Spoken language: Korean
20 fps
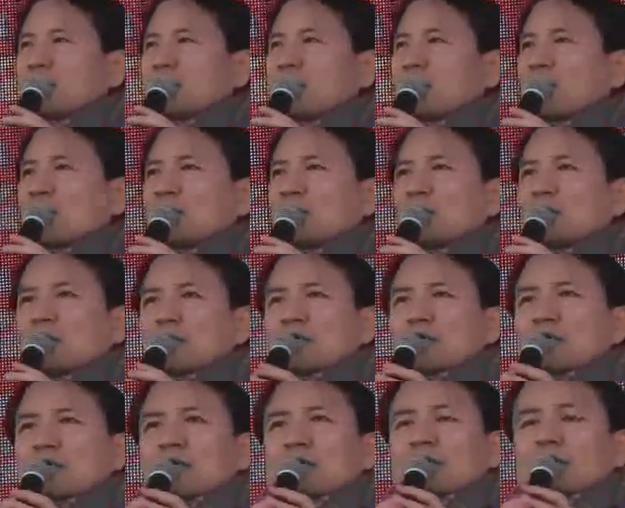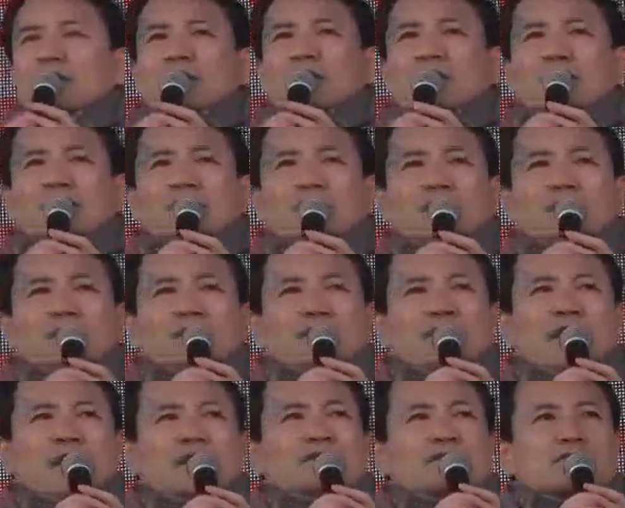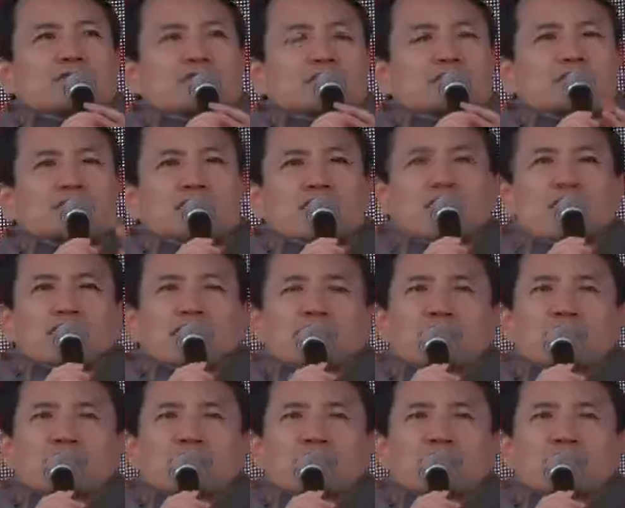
그러니까 에이,